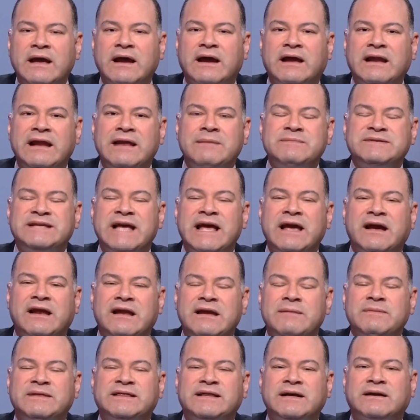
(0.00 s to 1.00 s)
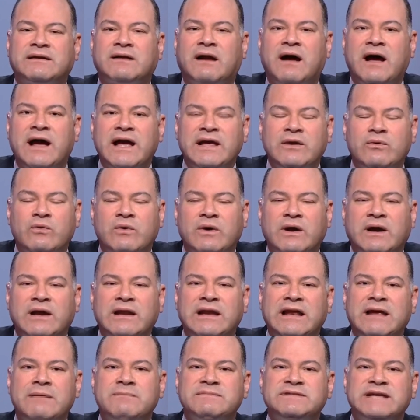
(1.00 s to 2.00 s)
اقليم زي اقليم التجراي
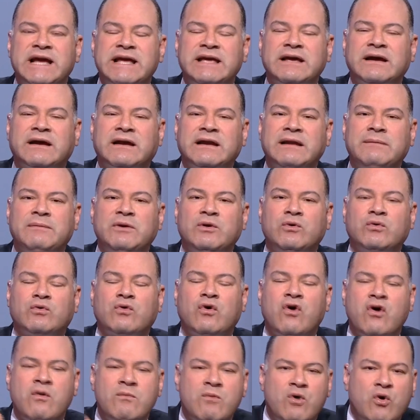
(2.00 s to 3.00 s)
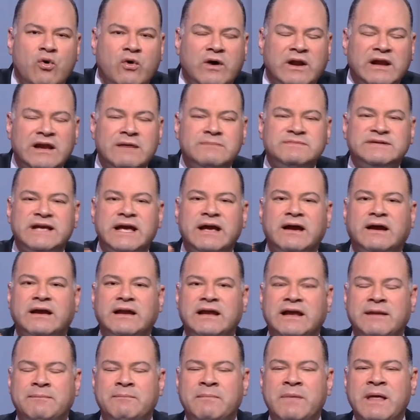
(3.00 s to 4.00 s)
واقليم زي اقليم الاورومو واقليم زي
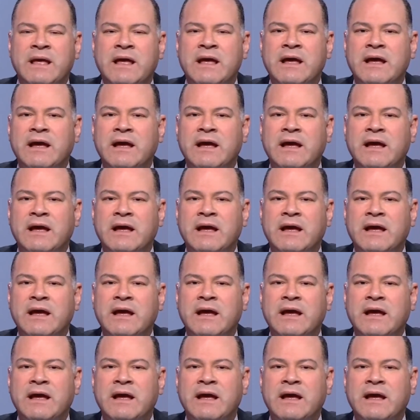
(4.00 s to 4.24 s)
اقليم